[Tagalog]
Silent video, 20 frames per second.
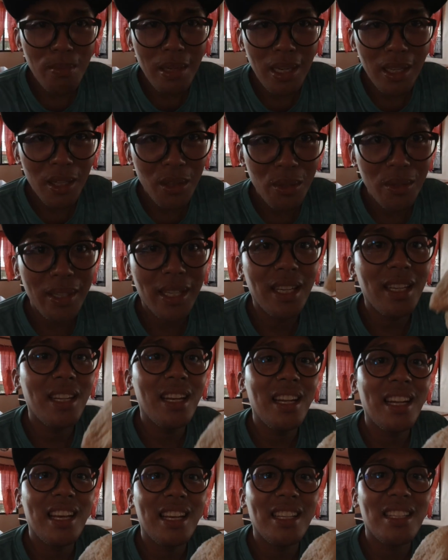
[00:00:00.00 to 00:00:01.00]
normal itong
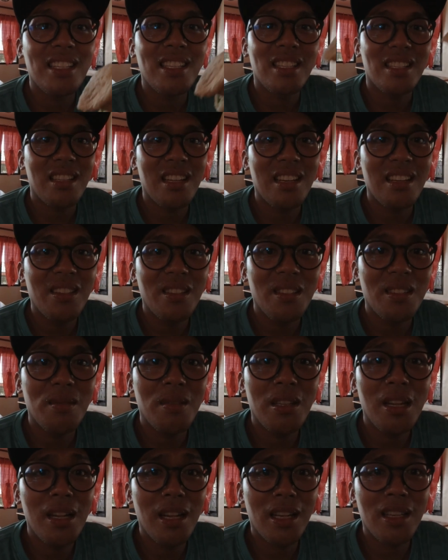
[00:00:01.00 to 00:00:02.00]
kinalas na
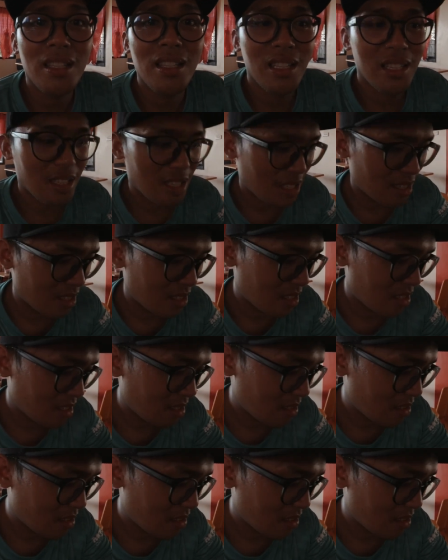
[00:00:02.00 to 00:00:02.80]
uh, delicacy ng